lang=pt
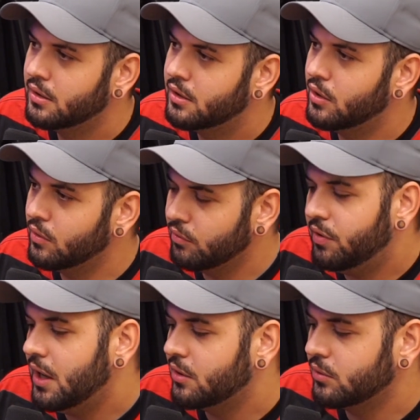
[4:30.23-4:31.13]
Então,
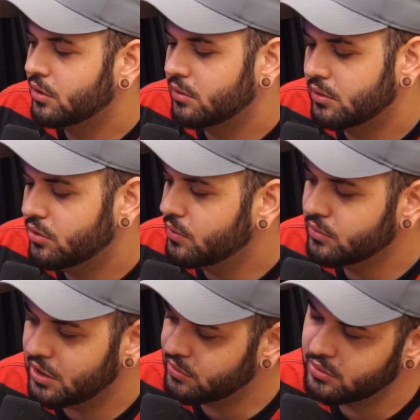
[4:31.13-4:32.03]
falar do, de
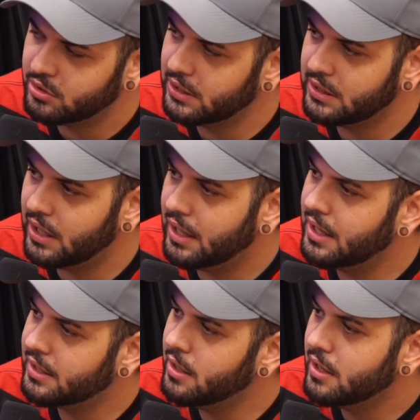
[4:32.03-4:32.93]
uns assuntos que a
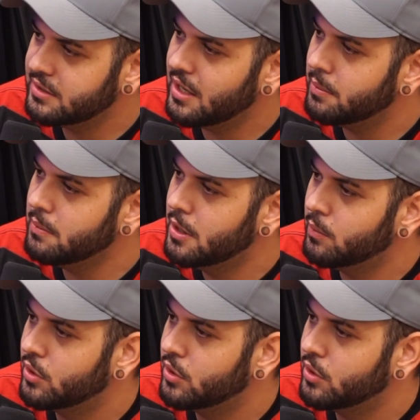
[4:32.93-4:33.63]
galera quer saber mesmo.